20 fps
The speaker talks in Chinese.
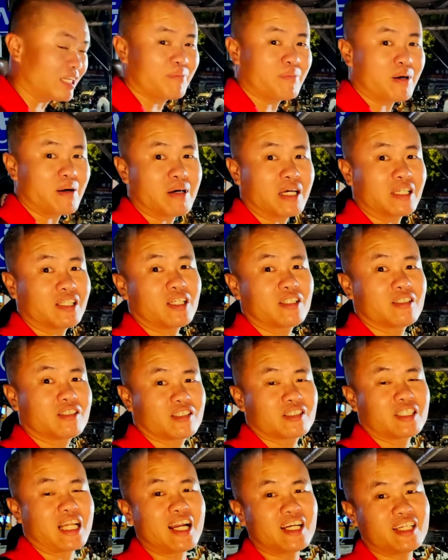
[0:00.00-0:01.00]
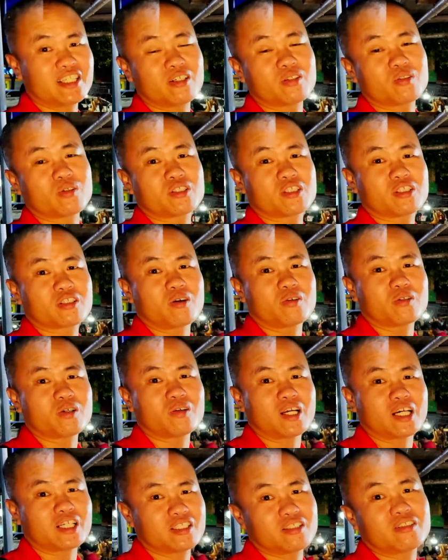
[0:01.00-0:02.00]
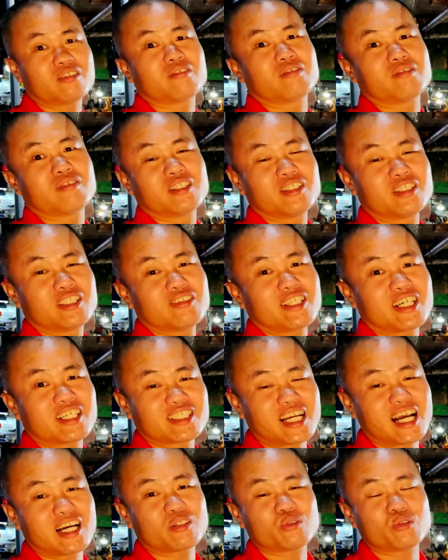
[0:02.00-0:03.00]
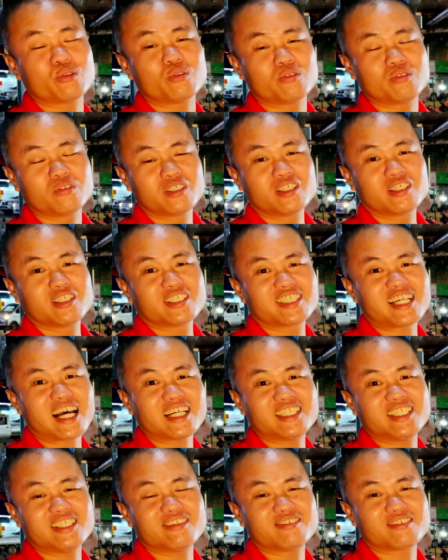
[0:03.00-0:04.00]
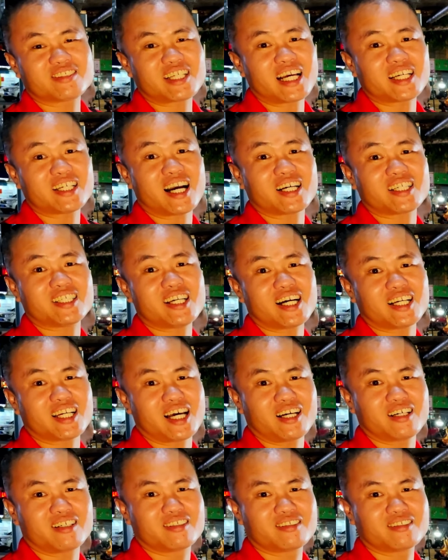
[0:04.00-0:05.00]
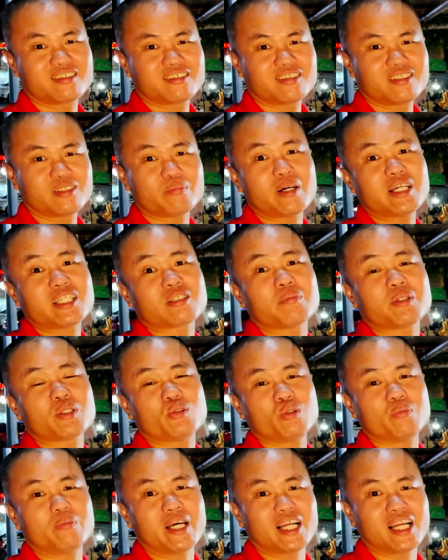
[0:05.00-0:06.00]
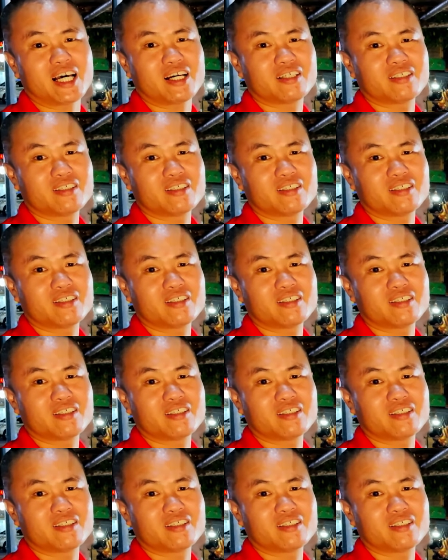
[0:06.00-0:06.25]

的、慢慢的，哪里人都吃狗肉了，就就像杀猪、杀牛、杀羊一样了，就没什么区别了。